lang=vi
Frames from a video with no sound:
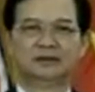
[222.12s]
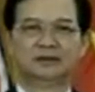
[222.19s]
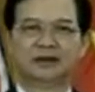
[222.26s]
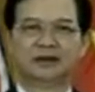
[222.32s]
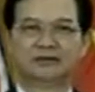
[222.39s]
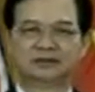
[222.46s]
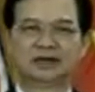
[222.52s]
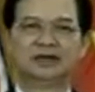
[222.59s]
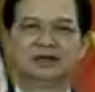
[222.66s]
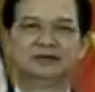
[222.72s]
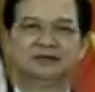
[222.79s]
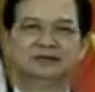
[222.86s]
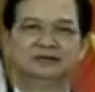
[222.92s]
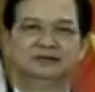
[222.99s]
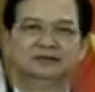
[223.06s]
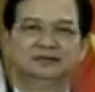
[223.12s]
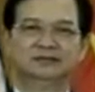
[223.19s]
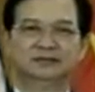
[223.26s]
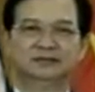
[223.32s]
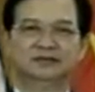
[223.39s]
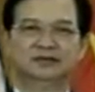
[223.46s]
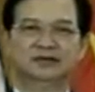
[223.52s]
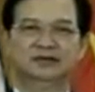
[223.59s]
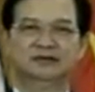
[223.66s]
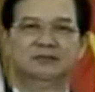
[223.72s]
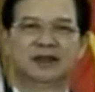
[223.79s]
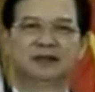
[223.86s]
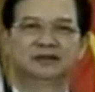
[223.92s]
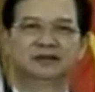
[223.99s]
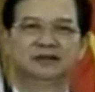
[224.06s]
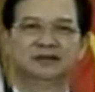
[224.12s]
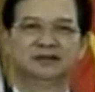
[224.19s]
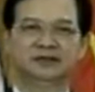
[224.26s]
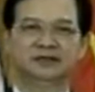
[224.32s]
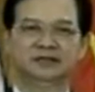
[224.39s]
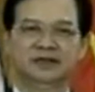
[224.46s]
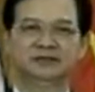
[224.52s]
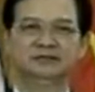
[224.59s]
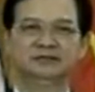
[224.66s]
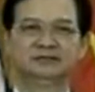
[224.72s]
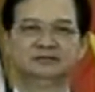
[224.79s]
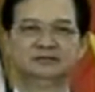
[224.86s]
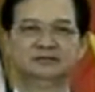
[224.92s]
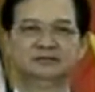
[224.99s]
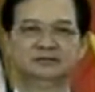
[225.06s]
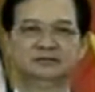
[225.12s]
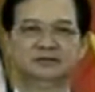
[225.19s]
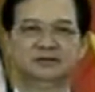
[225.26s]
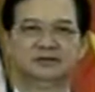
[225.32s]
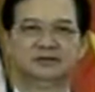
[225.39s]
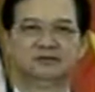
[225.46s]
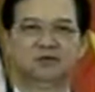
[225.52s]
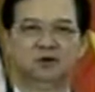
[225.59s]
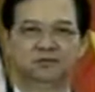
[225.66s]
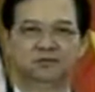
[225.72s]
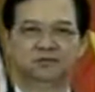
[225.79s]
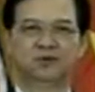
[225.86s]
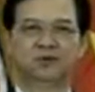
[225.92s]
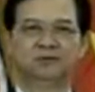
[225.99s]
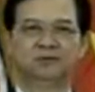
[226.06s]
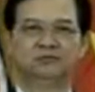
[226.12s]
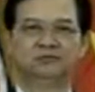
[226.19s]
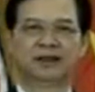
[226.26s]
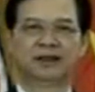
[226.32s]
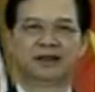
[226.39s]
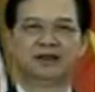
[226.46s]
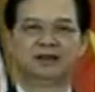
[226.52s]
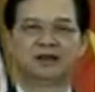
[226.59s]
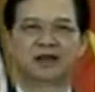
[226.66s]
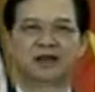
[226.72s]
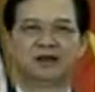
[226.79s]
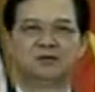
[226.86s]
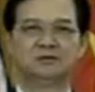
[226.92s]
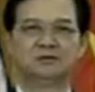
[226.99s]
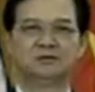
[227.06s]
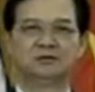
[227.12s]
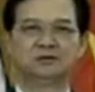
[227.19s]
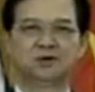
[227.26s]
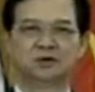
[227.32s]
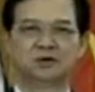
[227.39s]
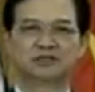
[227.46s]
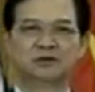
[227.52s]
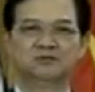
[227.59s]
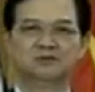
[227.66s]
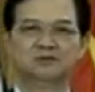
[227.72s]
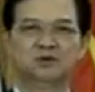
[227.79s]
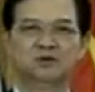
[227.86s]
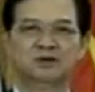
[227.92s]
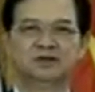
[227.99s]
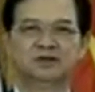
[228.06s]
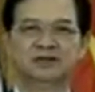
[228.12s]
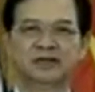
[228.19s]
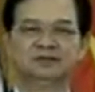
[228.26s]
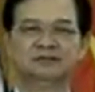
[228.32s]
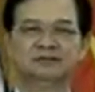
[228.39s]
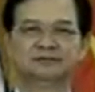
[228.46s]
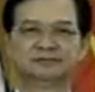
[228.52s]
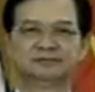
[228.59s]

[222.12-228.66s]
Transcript: đồng thời hướng mạnh tới người dân phục vụ và nâng cao cuộc sống của người dân